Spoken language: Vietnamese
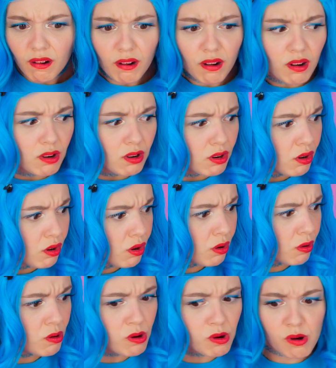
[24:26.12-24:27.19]
Ủa, tôi
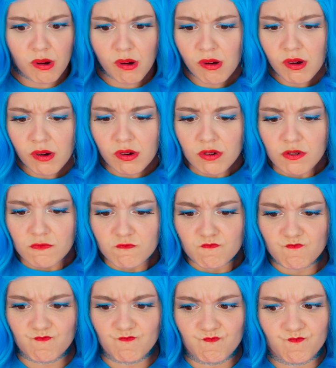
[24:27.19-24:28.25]
có mỗi một miếng
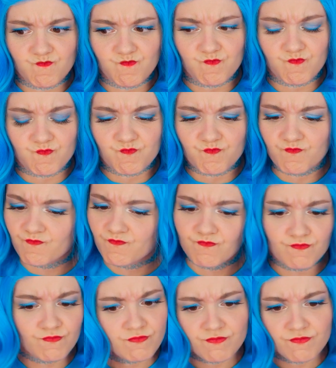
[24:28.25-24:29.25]
à, chẳng công